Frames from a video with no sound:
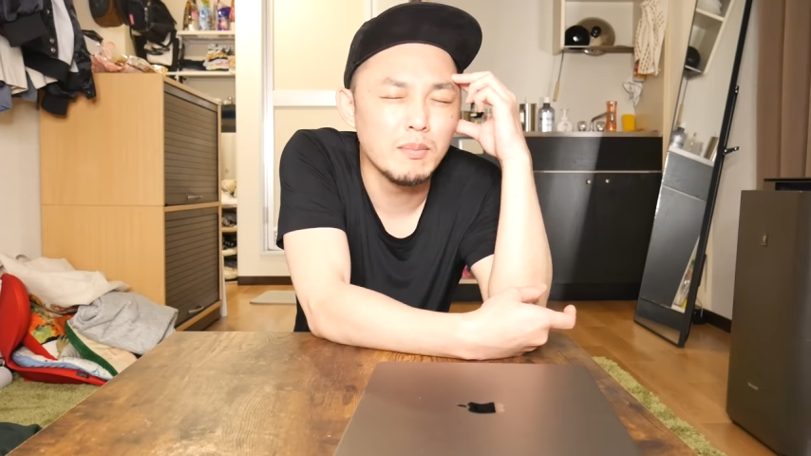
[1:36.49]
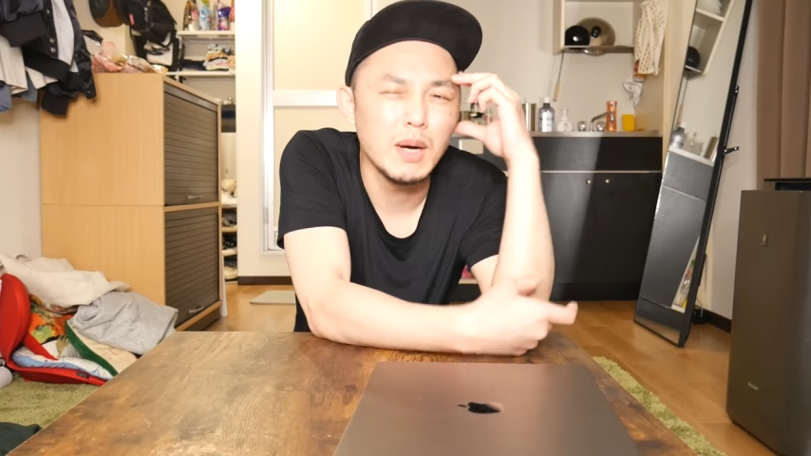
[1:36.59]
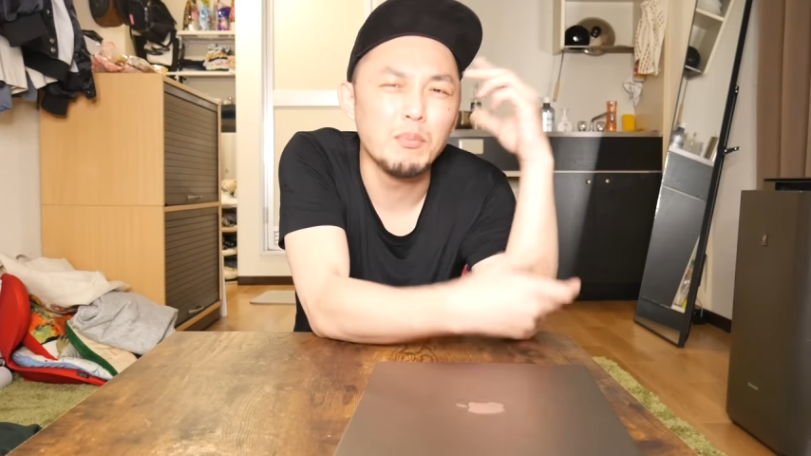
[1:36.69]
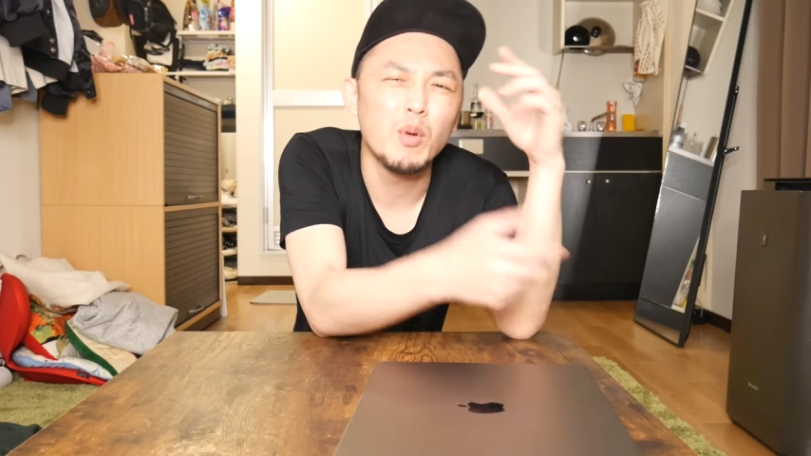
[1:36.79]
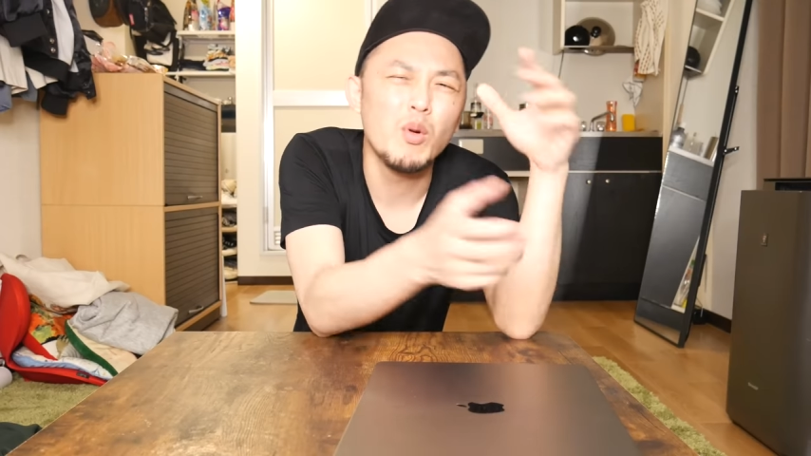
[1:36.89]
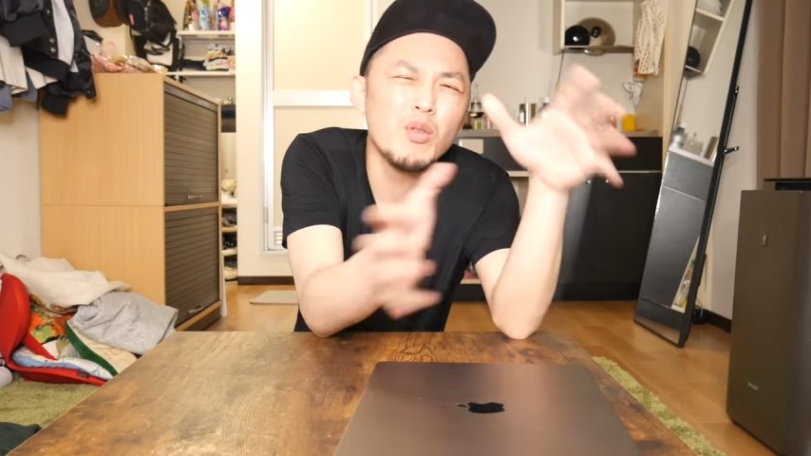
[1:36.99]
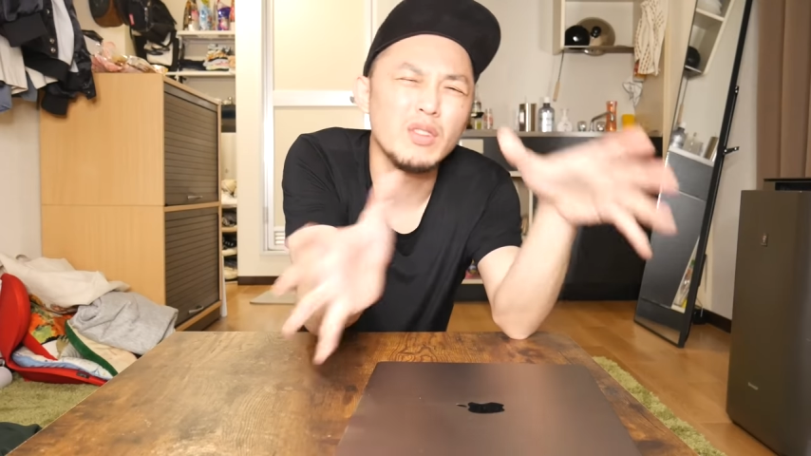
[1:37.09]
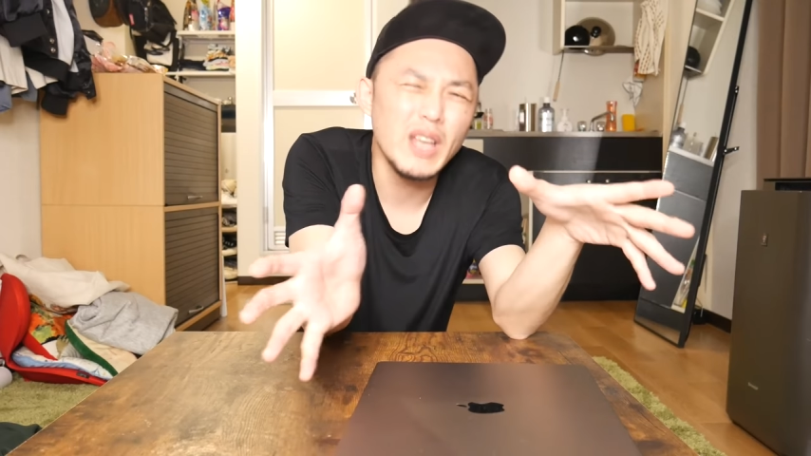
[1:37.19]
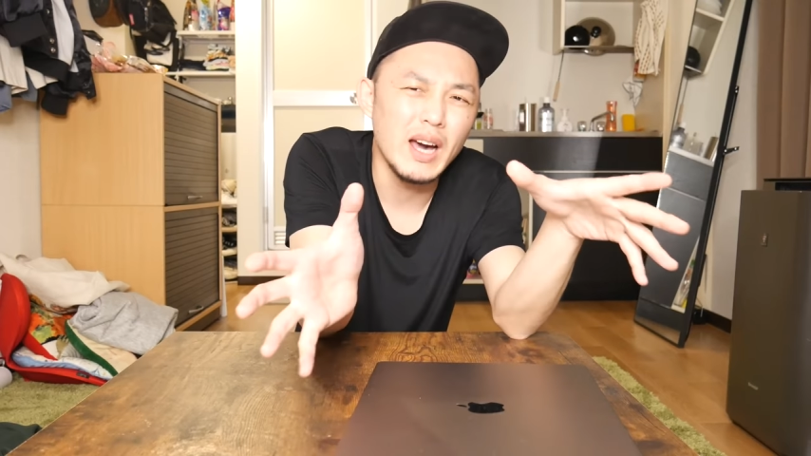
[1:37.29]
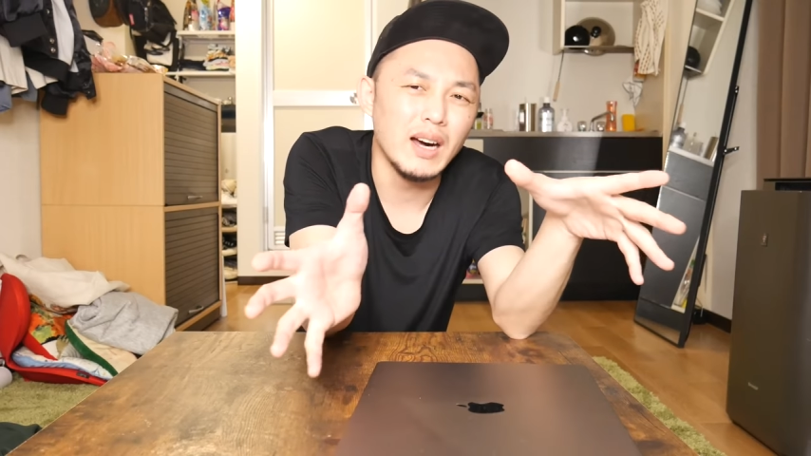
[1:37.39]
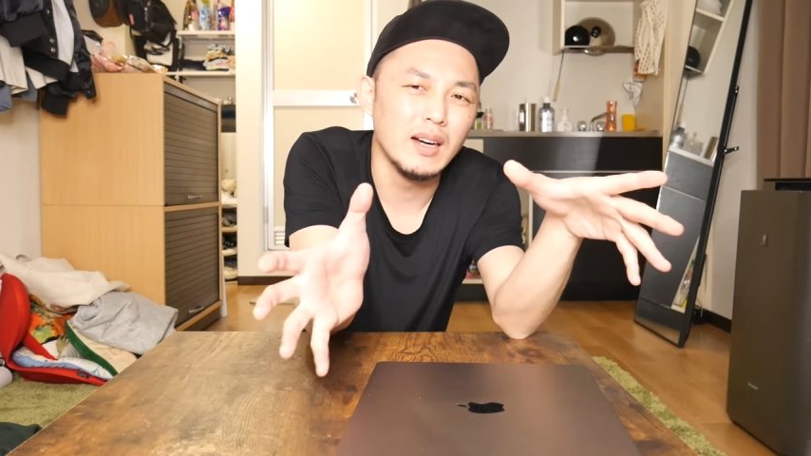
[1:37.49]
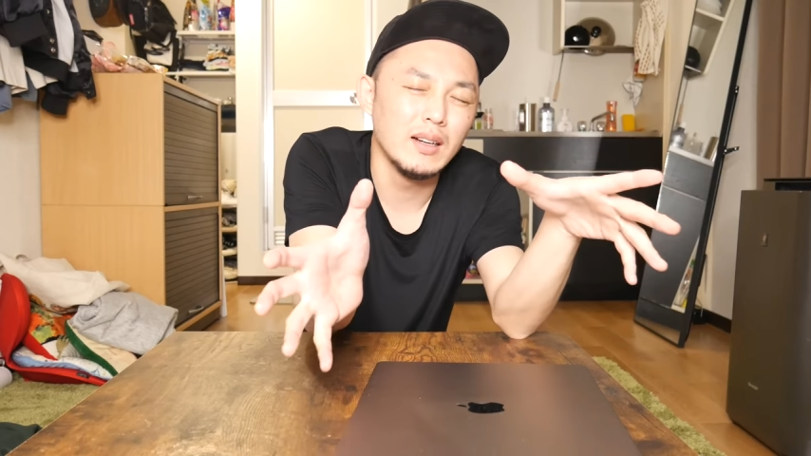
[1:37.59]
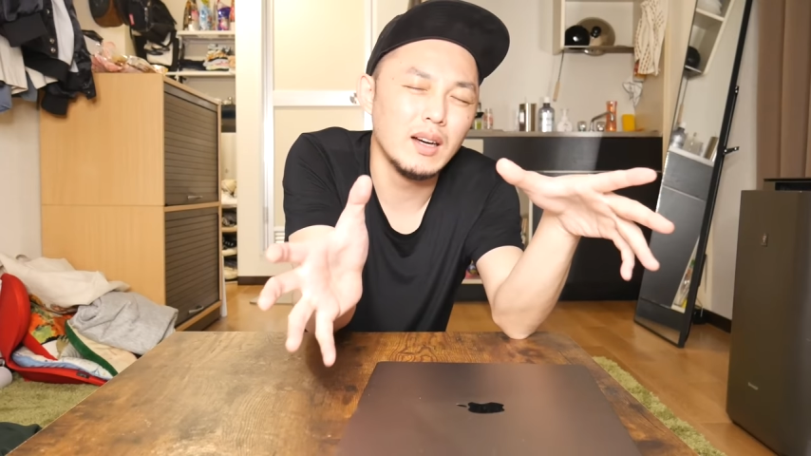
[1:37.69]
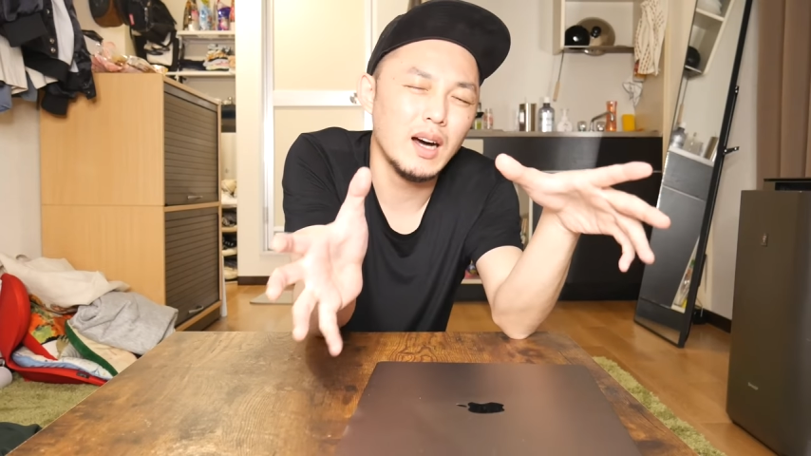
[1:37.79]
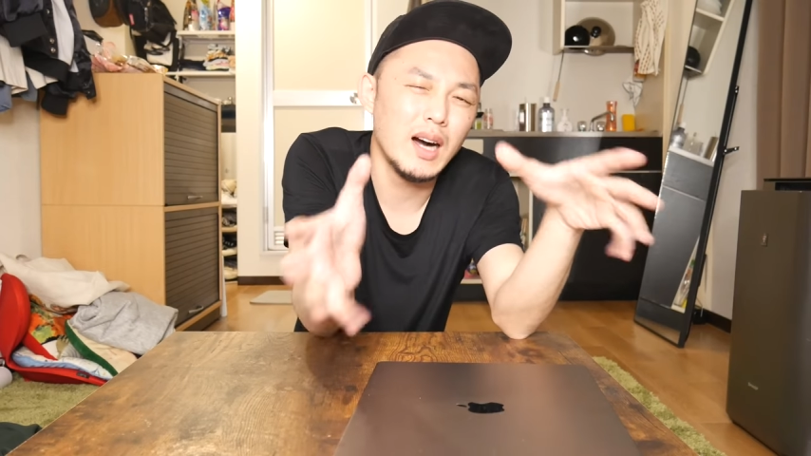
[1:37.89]
Mak pokoknya
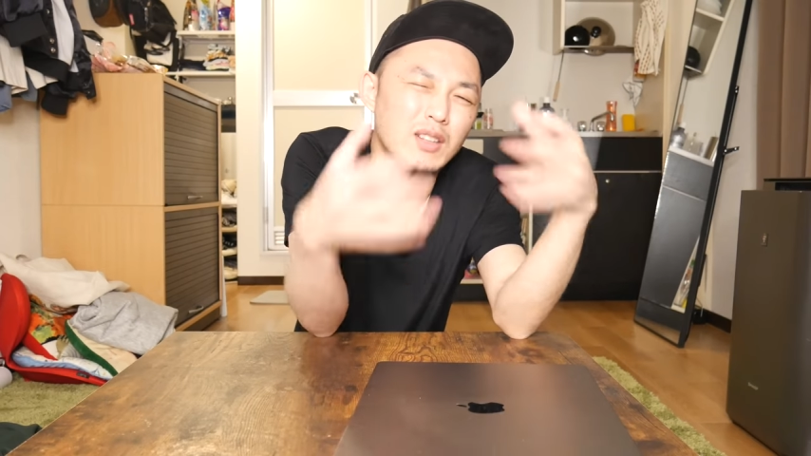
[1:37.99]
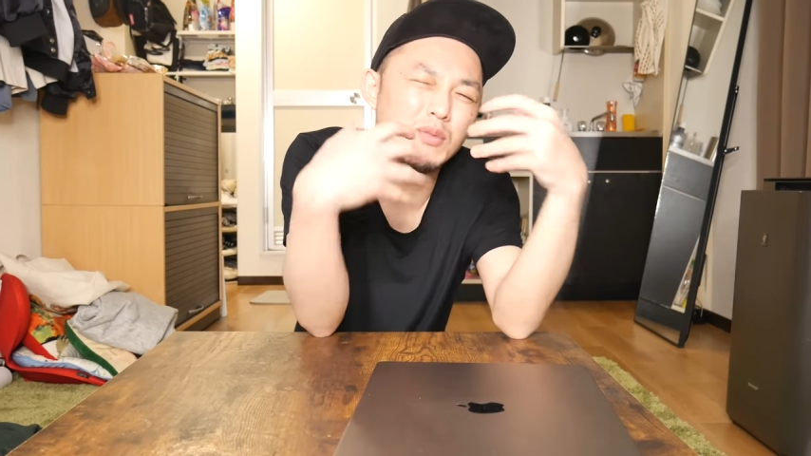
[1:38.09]
악